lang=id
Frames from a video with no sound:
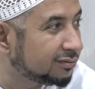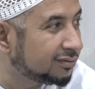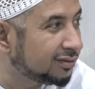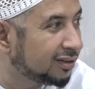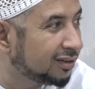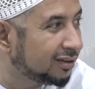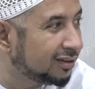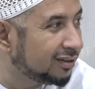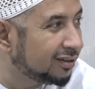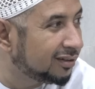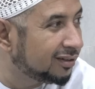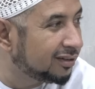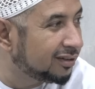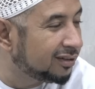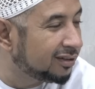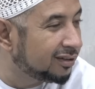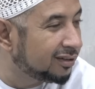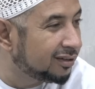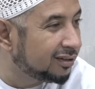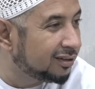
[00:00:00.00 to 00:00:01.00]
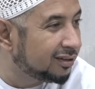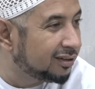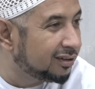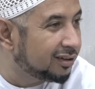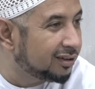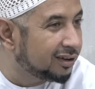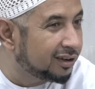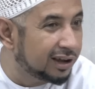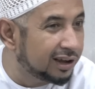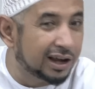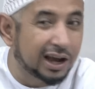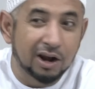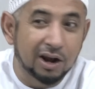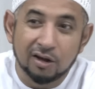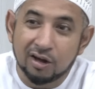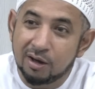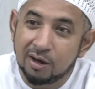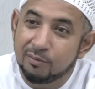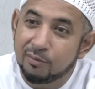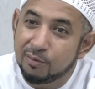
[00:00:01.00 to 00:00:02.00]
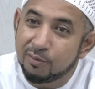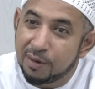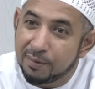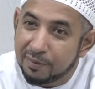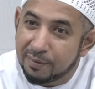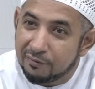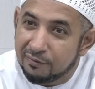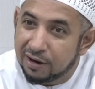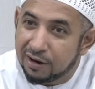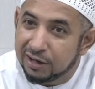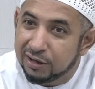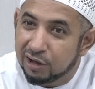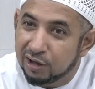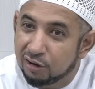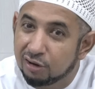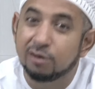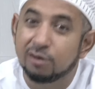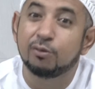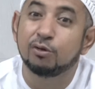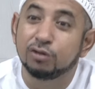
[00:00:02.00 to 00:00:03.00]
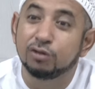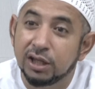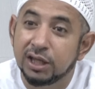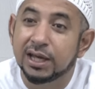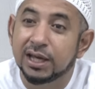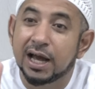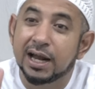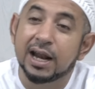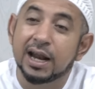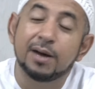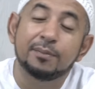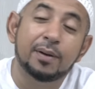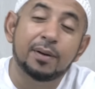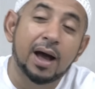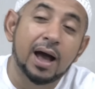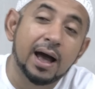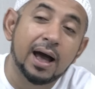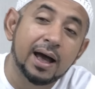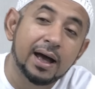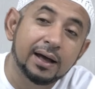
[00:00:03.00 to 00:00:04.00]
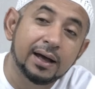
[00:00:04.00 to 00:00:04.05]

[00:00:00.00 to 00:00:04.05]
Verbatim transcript: Hmm? Nah, kalau kamu memang walinya Allah, buktikan apa?